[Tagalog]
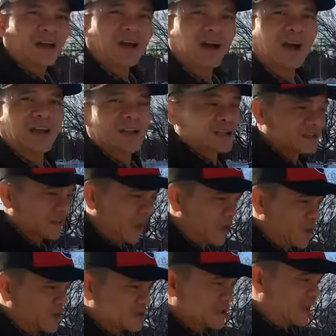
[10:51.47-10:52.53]
Halik
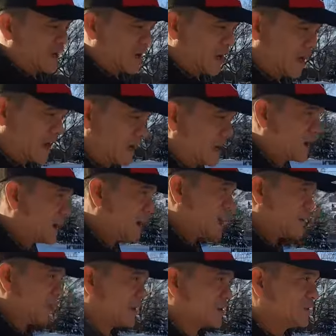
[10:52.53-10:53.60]
tayo sa
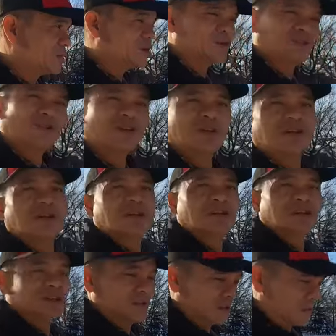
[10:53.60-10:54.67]
Panginoon.
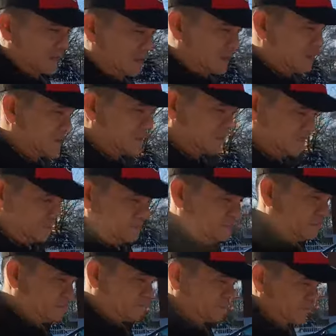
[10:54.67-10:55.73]
Uh,
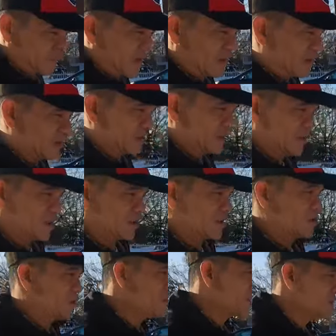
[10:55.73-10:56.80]
yan, nakita
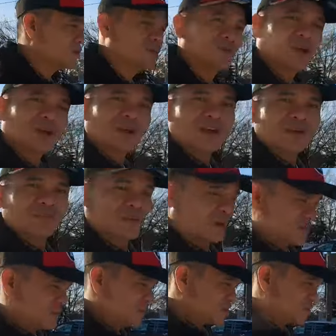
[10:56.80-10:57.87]
niyo naman yung
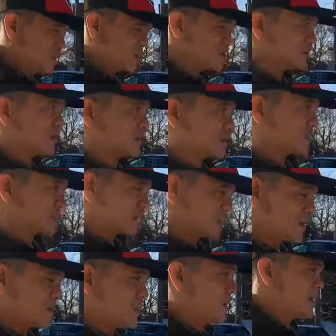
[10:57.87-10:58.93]
previous video natin
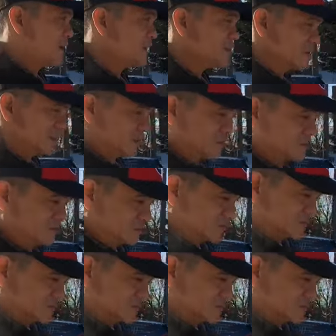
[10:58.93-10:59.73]
kagabi. Yan.